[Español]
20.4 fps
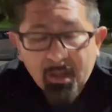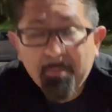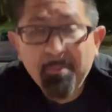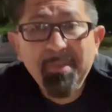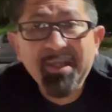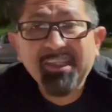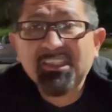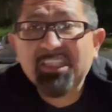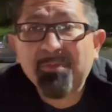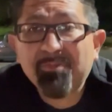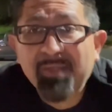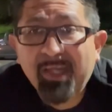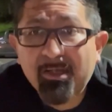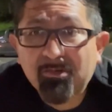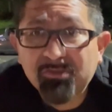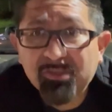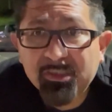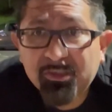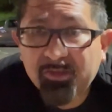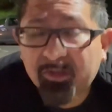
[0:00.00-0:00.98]
Me
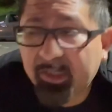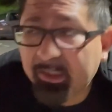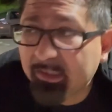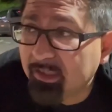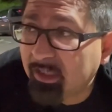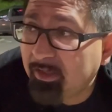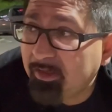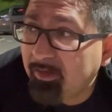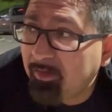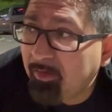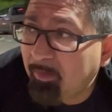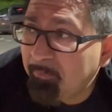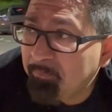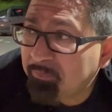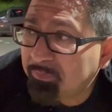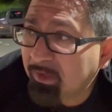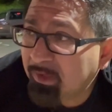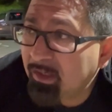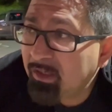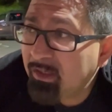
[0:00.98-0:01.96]
aceptaron, señores.
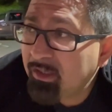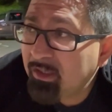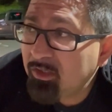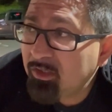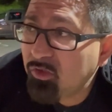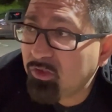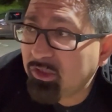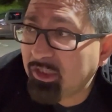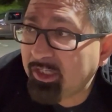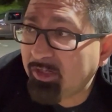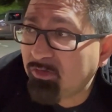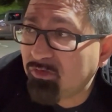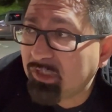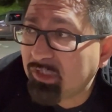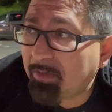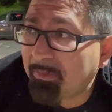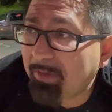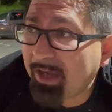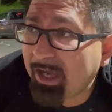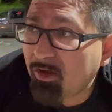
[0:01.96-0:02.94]
Yo tenía un
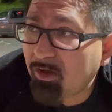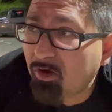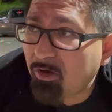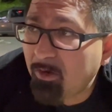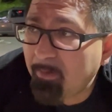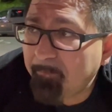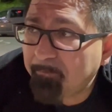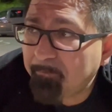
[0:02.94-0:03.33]
trabajo